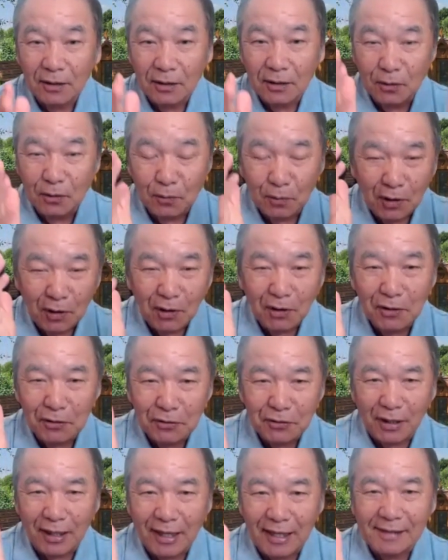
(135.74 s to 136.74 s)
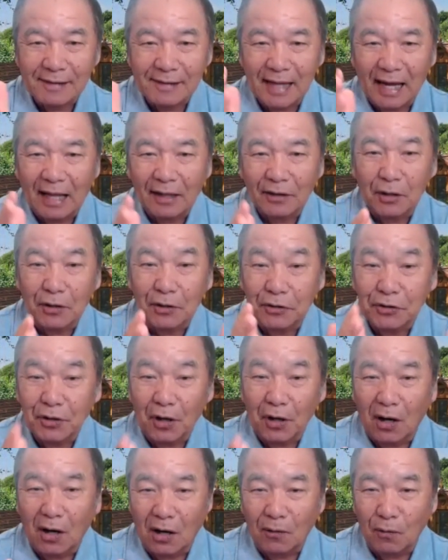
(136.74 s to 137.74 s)
luôn lưu cho cái sáng đó
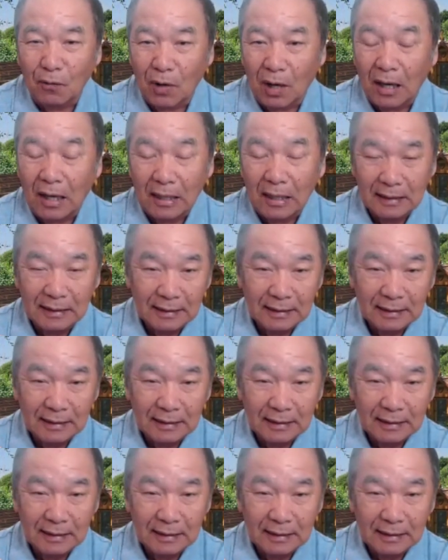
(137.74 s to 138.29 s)
cho và